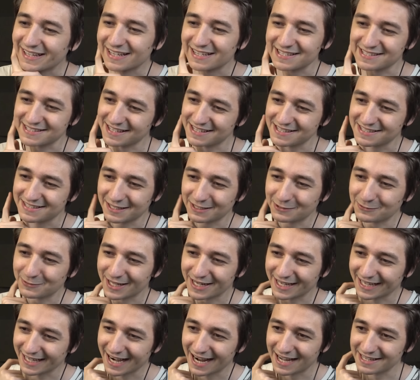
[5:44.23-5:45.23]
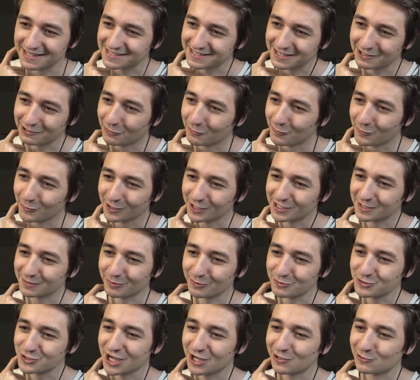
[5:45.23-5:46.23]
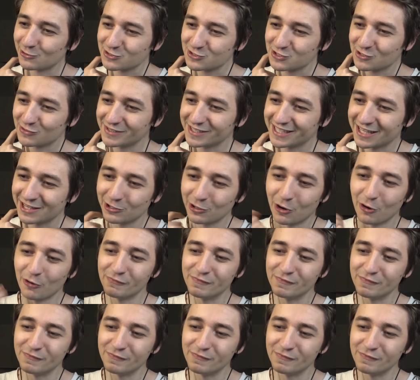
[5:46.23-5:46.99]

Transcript: la stanza di una ragazza comunque. Tipo già lo sto vedendo. Ho